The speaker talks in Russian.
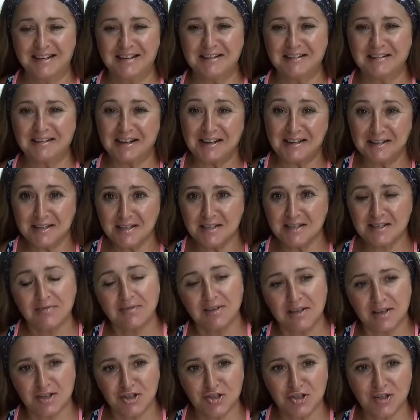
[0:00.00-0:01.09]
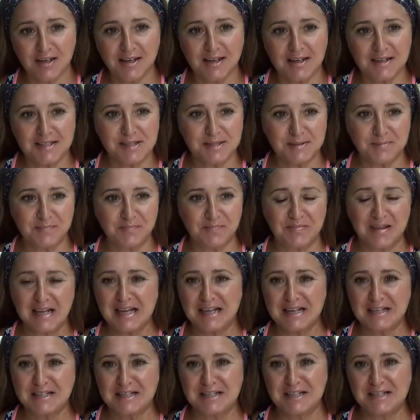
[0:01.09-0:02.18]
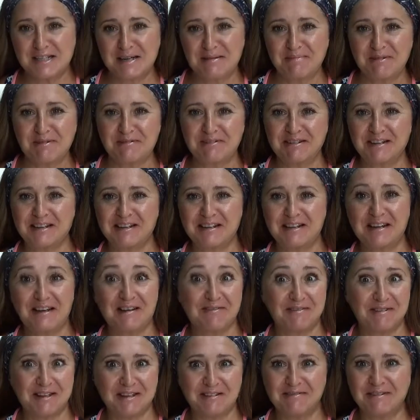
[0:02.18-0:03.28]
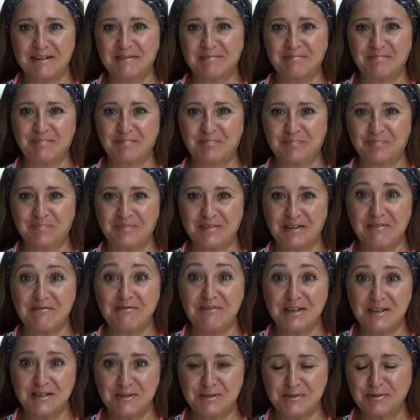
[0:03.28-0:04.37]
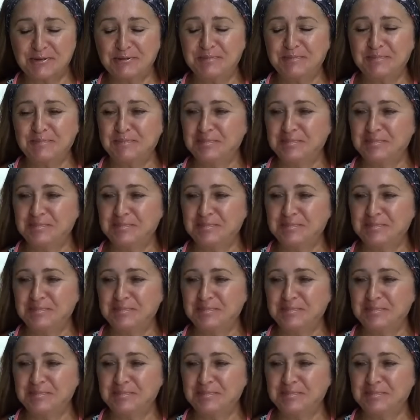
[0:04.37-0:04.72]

Наконец-то вы дождались самого главного видео,